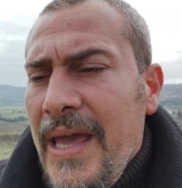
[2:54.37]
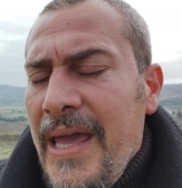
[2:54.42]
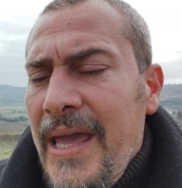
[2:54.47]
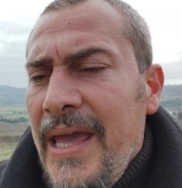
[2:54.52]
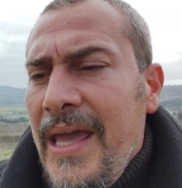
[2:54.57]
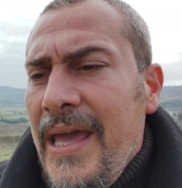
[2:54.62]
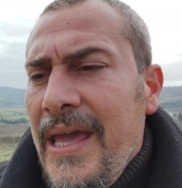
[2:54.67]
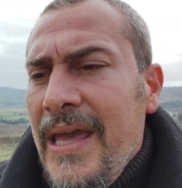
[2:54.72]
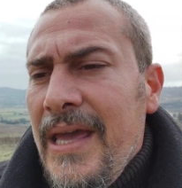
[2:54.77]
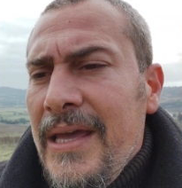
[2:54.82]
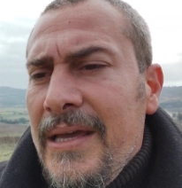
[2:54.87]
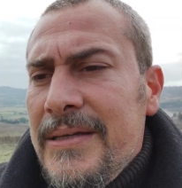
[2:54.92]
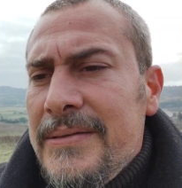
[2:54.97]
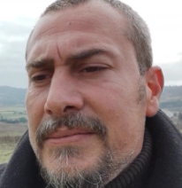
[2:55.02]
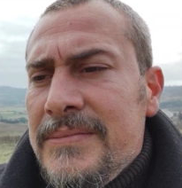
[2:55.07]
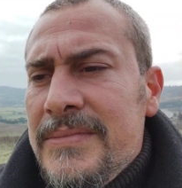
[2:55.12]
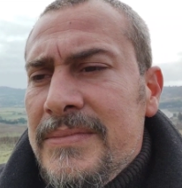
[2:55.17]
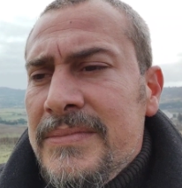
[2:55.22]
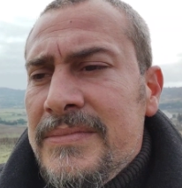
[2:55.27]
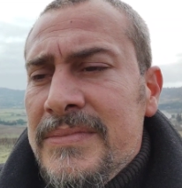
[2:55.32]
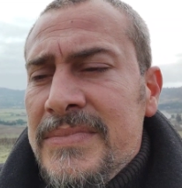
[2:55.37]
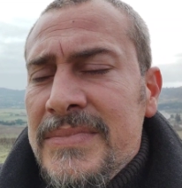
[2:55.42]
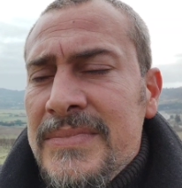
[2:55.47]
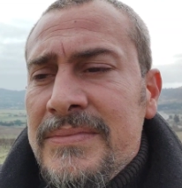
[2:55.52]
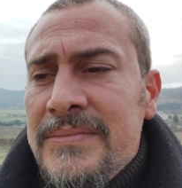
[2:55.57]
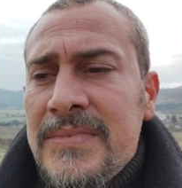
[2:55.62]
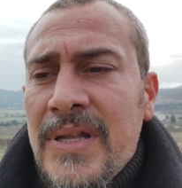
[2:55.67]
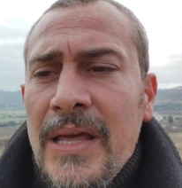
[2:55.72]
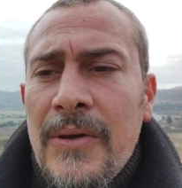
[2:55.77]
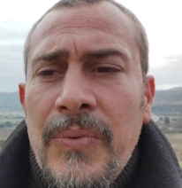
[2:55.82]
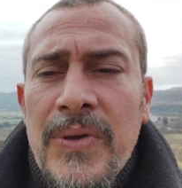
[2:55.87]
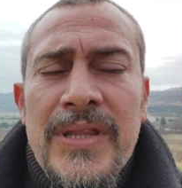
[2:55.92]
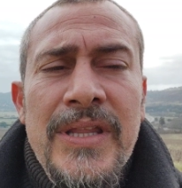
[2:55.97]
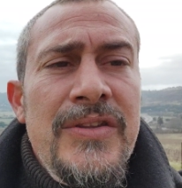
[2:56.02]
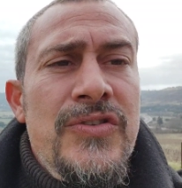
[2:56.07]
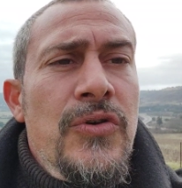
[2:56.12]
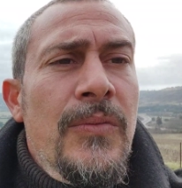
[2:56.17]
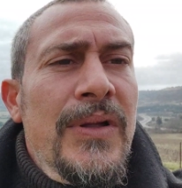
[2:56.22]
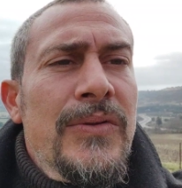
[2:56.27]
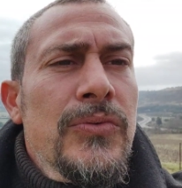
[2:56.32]
E, mm, e
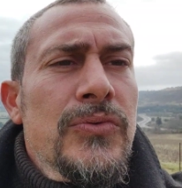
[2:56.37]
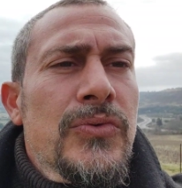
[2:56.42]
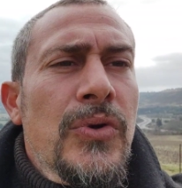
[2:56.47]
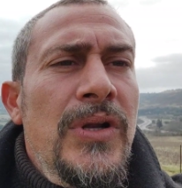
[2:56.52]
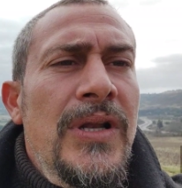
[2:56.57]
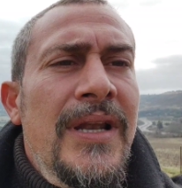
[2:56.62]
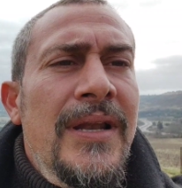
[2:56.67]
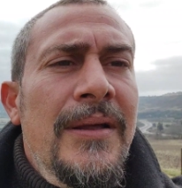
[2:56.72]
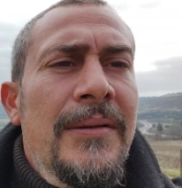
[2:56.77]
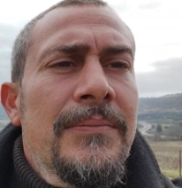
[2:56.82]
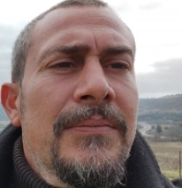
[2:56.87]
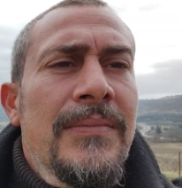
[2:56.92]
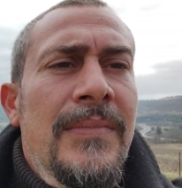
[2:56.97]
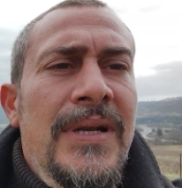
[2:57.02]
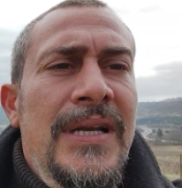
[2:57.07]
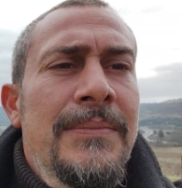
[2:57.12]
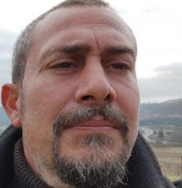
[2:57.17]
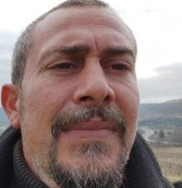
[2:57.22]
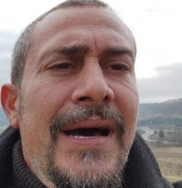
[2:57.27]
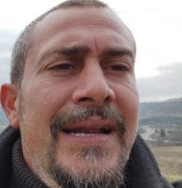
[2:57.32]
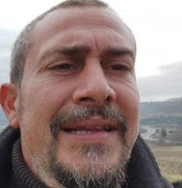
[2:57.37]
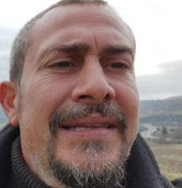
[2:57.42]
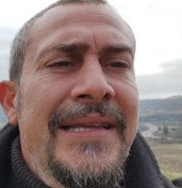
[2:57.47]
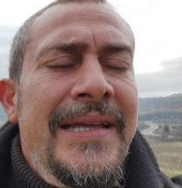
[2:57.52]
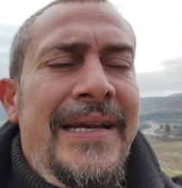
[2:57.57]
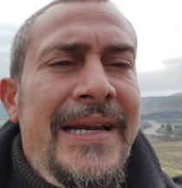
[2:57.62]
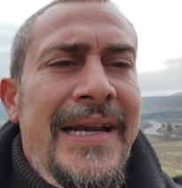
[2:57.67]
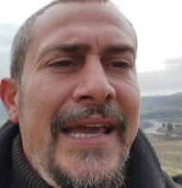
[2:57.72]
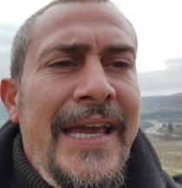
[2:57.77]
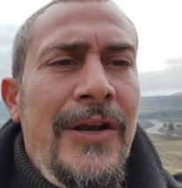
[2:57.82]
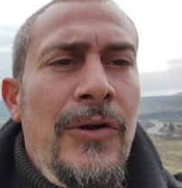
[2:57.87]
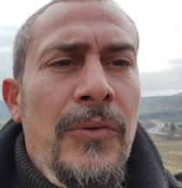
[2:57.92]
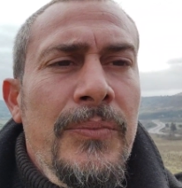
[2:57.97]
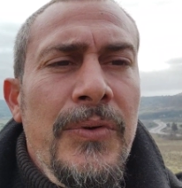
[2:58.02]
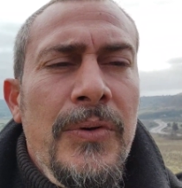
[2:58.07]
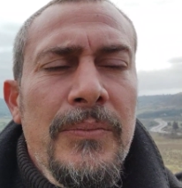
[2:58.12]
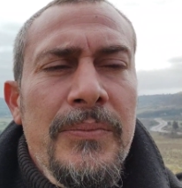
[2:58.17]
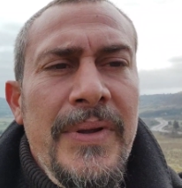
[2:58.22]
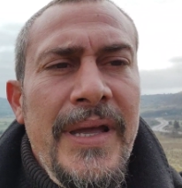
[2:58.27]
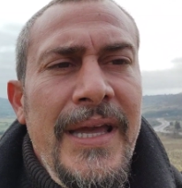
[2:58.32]
quindi insomma tutto il, mm, il, Mar Tirreno
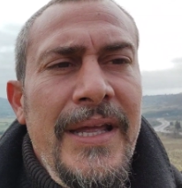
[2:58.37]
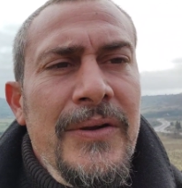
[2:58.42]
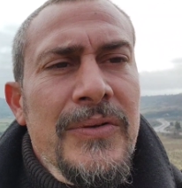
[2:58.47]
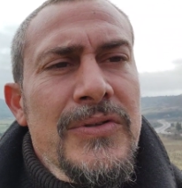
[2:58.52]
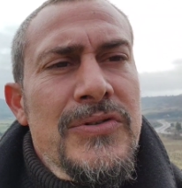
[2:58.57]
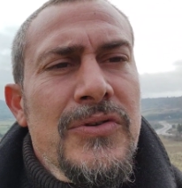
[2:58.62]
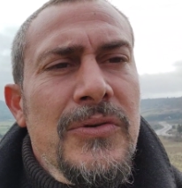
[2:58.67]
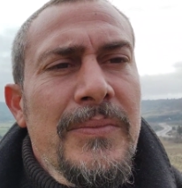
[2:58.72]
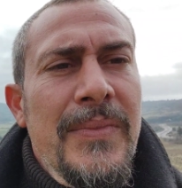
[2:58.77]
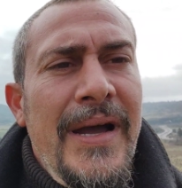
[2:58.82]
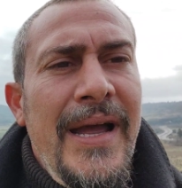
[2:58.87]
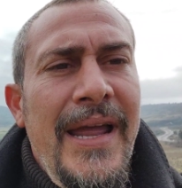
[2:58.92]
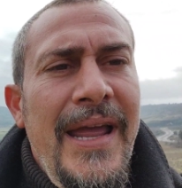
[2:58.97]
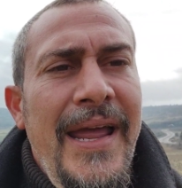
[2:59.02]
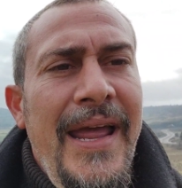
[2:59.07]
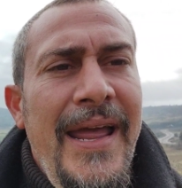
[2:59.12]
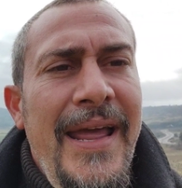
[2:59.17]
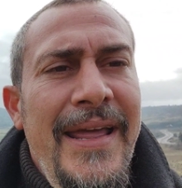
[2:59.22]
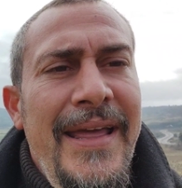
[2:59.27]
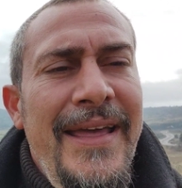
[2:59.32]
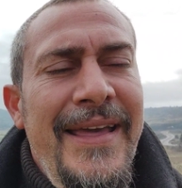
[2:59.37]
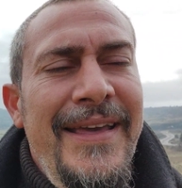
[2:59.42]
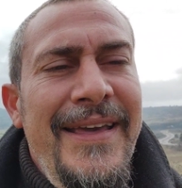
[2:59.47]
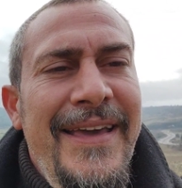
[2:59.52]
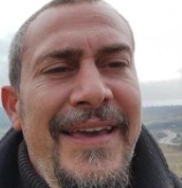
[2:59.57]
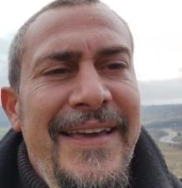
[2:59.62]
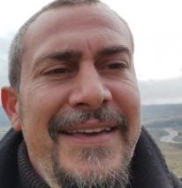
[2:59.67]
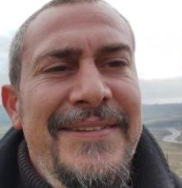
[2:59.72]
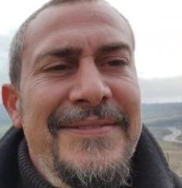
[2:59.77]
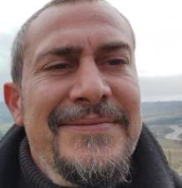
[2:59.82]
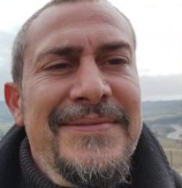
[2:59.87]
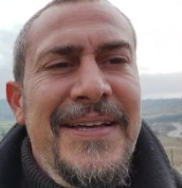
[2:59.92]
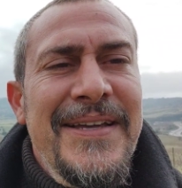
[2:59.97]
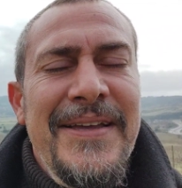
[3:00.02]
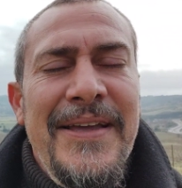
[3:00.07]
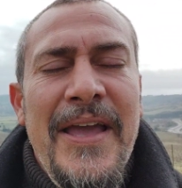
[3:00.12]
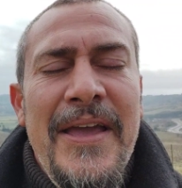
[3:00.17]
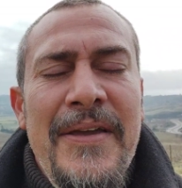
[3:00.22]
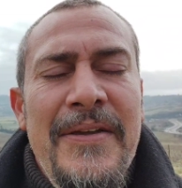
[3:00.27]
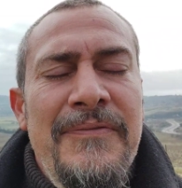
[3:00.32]
più o meno insomma e,
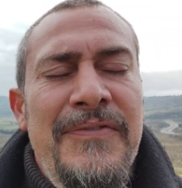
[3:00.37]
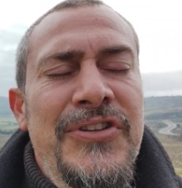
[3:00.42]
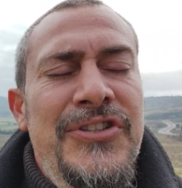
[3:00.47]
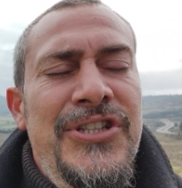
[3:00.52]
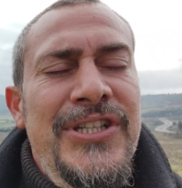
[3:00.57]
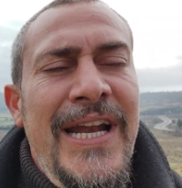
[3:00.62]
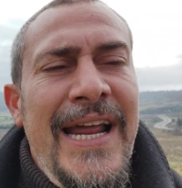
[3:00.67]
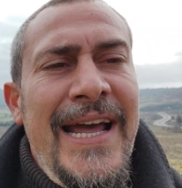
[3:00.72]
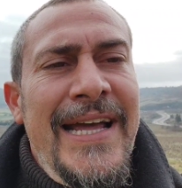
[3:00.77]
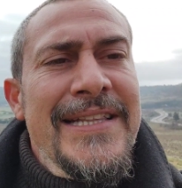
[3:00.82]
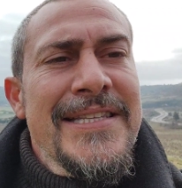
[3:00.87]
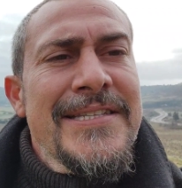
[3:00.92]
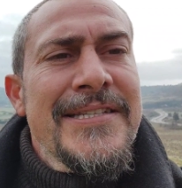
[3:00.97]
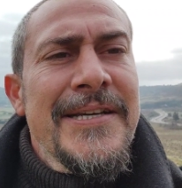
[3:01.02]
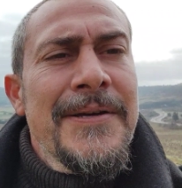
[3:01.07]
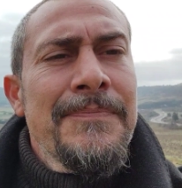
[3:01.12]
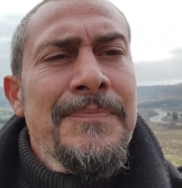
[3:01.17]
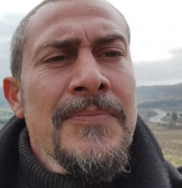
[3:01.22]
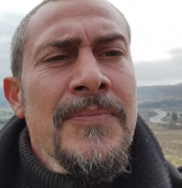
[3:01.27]
e, e vicinanze.